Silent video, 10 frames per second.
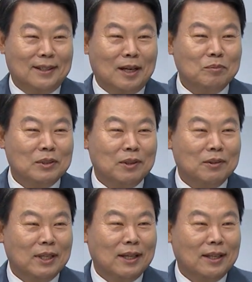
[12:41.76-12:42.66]

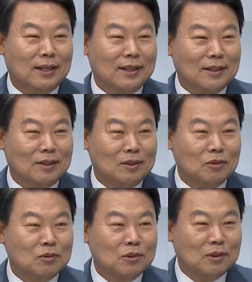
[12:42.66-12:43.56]
감사원의
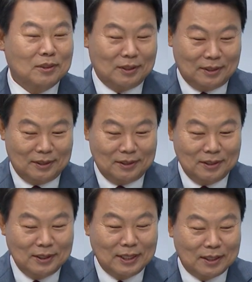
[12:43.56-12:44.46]
유권
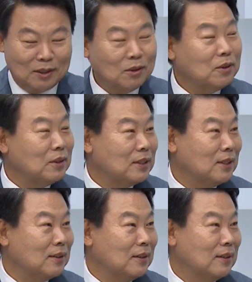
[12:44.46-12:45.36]
의뢰를 허기로
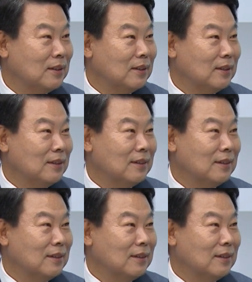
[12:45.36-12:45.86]
했어요. 네.